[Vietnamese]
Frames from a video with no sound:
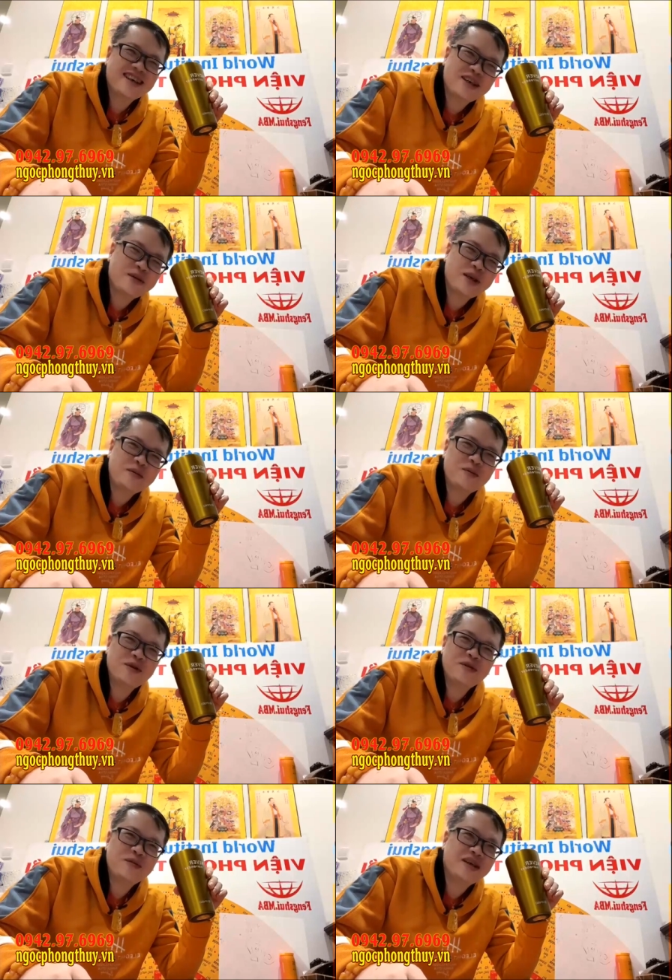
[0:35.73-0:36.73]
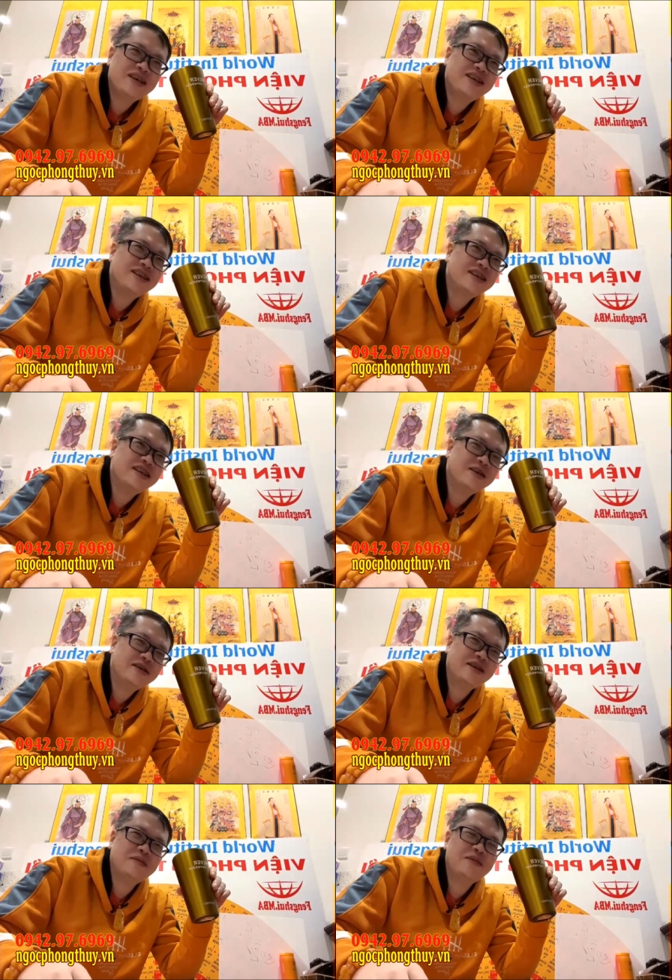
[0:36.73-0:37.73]
các bạn muốn biết những
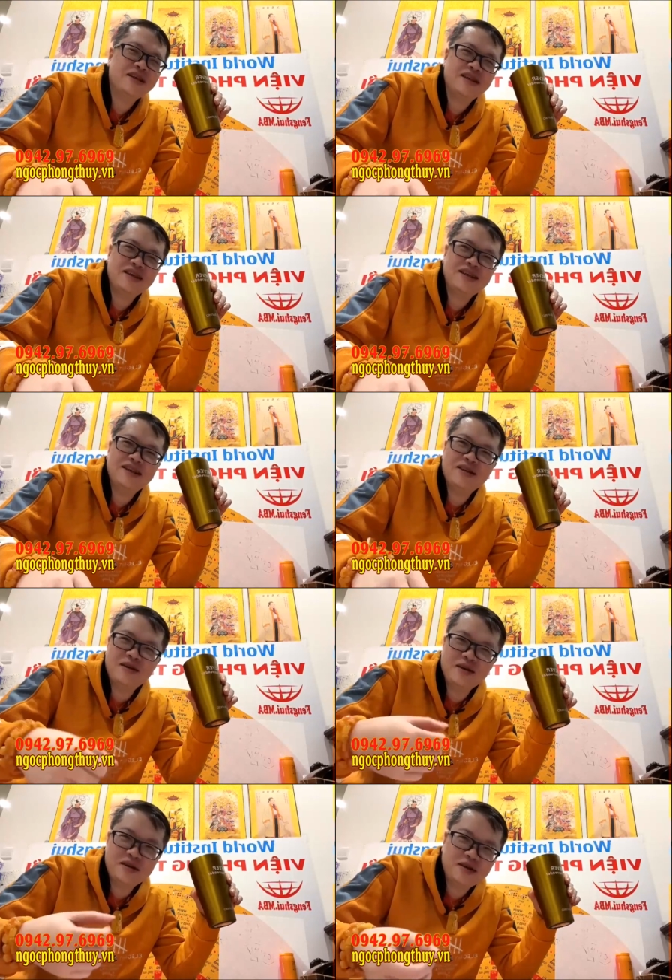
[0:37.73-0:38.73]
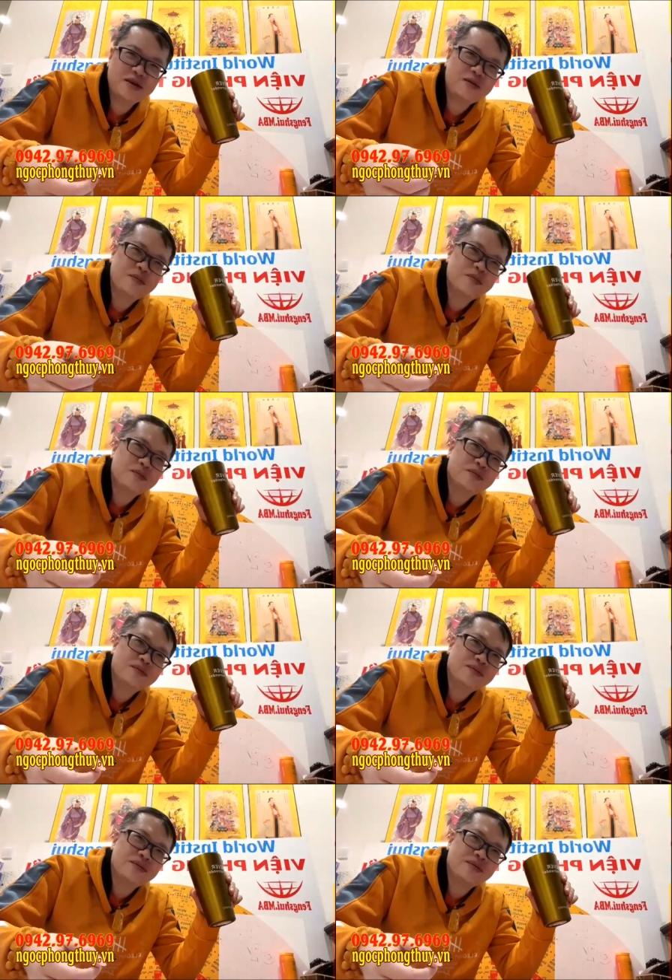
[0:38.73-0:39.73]
điều khác biệt thì như tôi nói rồi
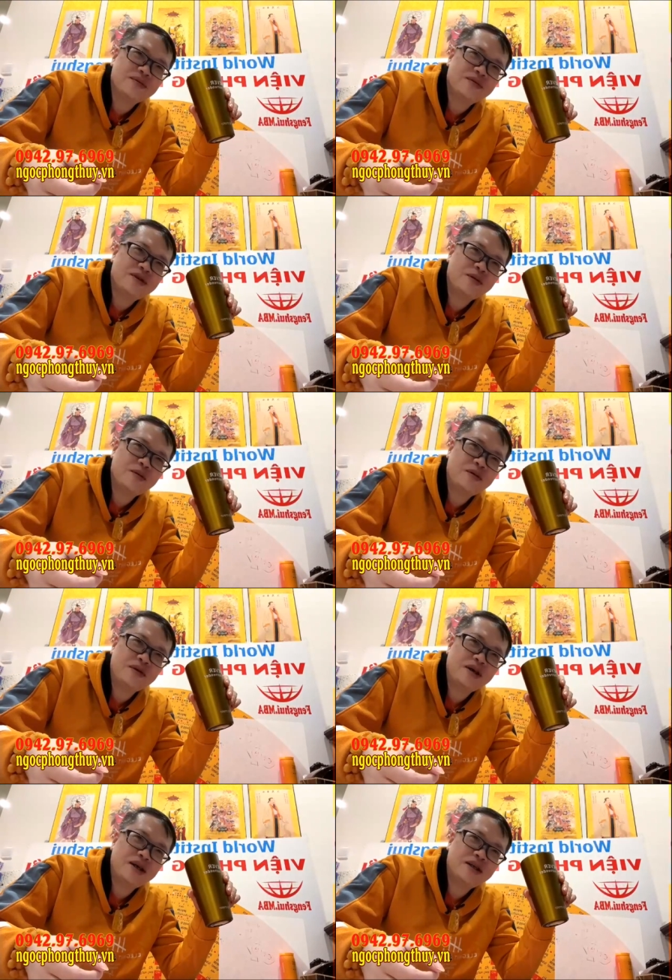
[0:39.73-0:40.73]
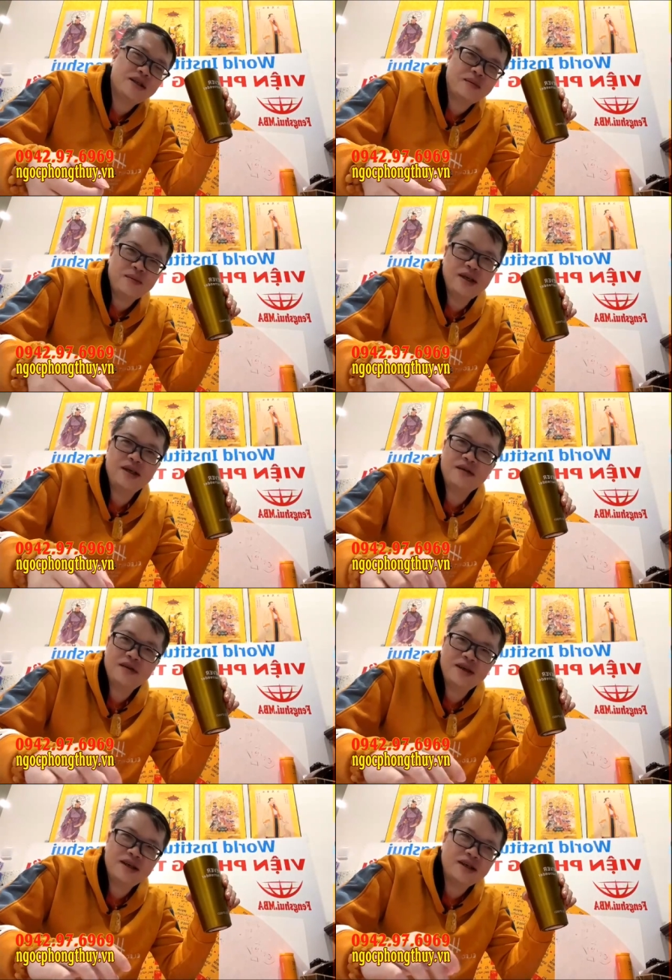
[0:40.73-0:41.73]
trong khóa tâm linh có
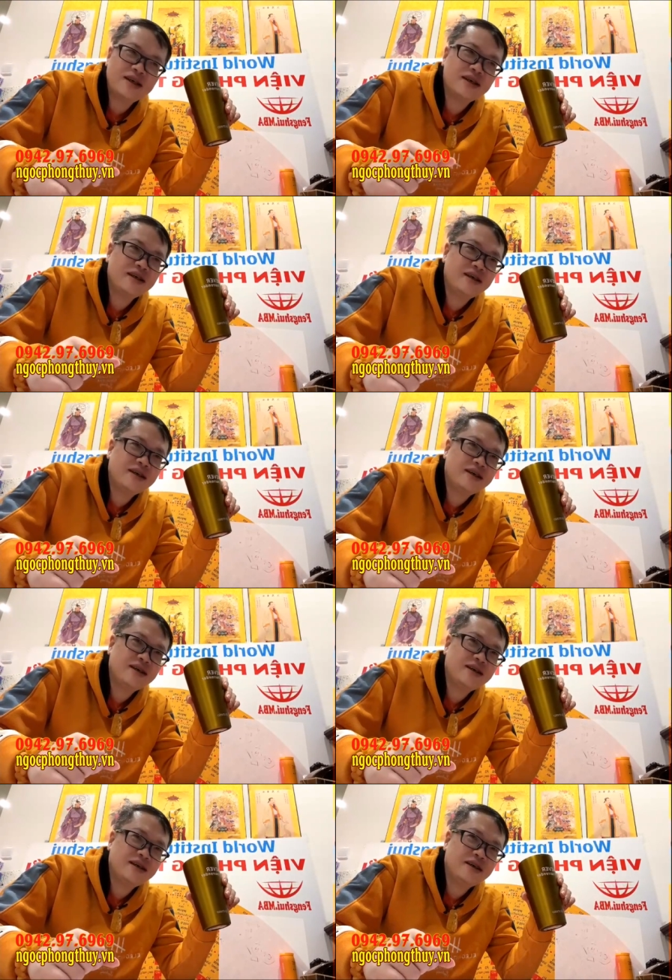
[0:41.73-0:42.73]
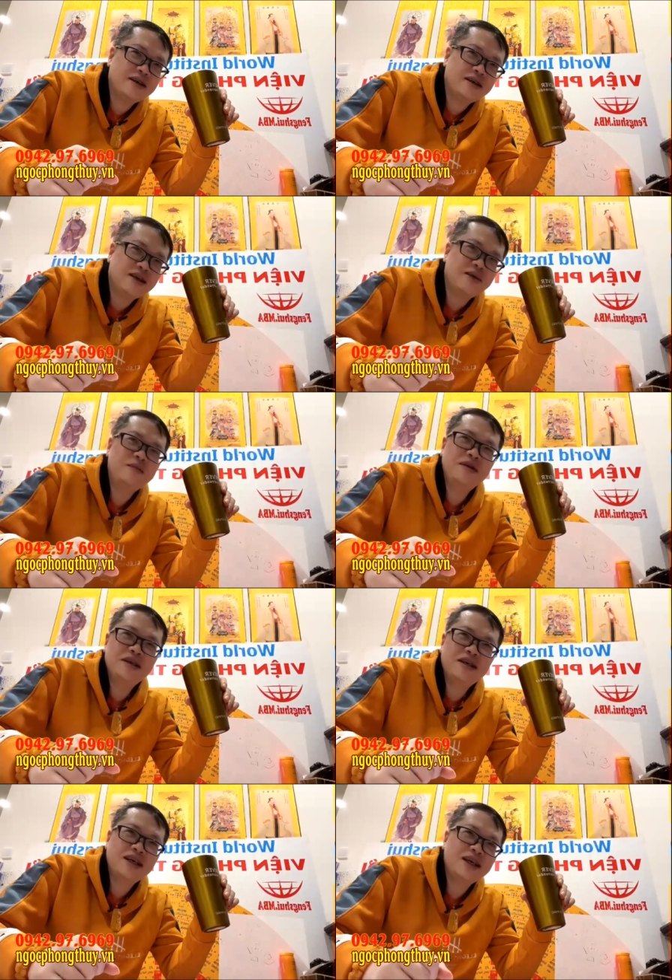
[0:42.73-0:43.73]
nghĩa là âm
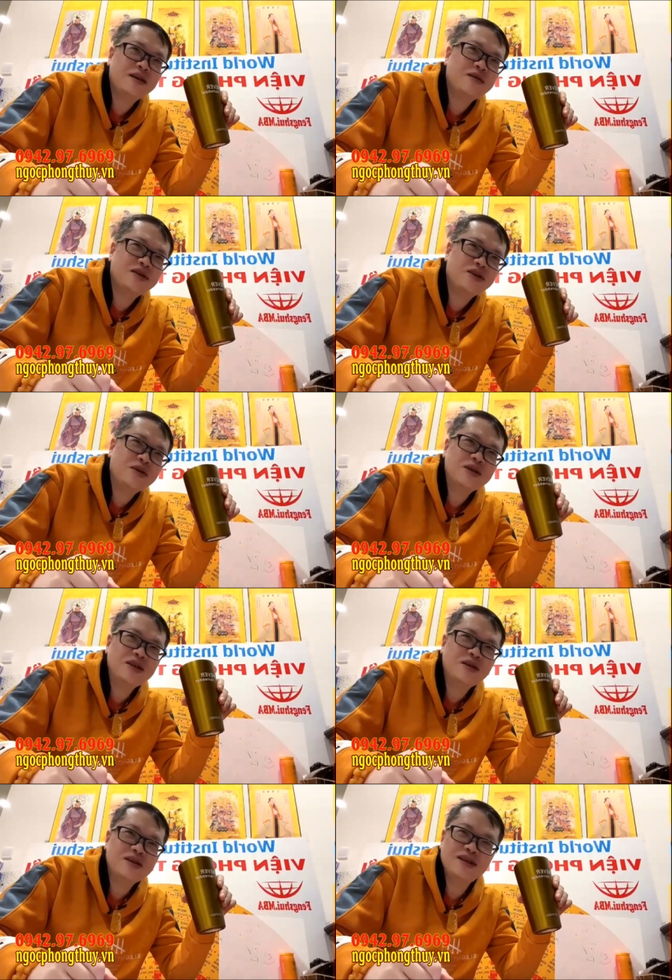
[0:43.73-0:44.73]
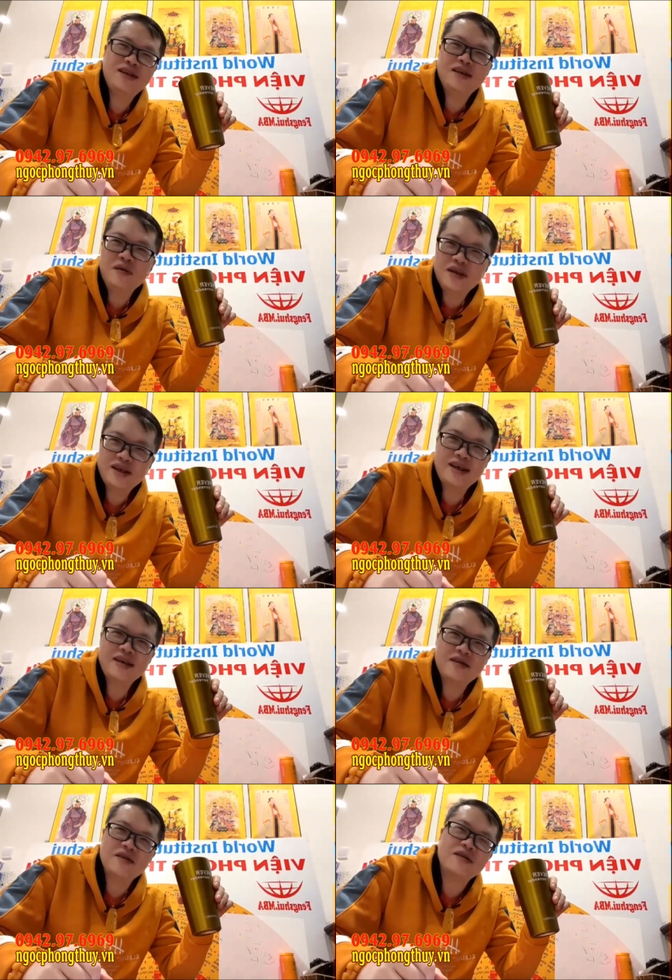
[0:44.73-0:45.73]
nâng cao thì tôi sẽ nói rất nhiều cái
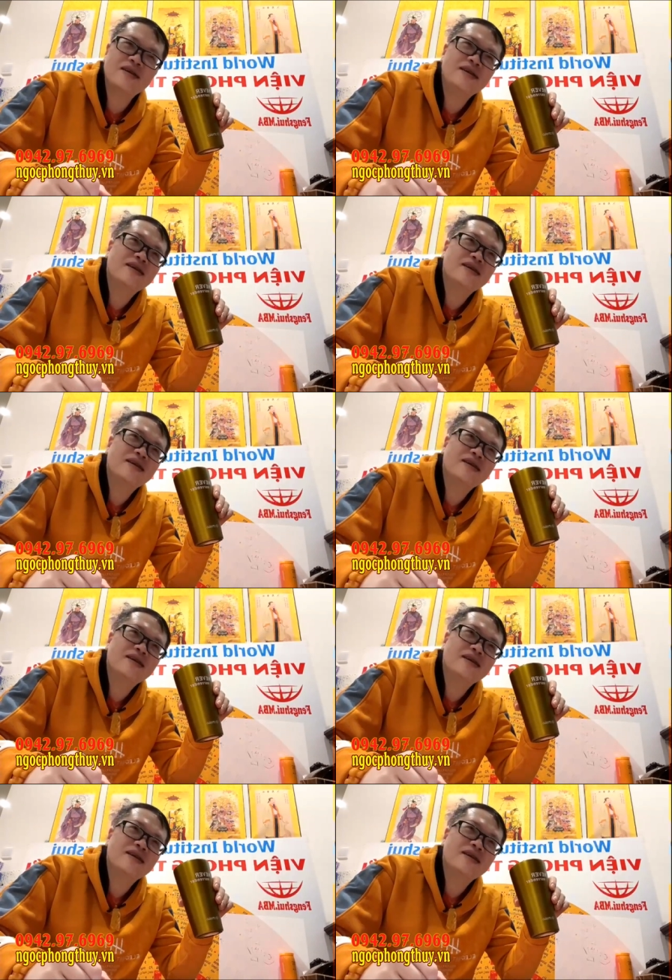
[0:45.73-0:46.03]
khác còn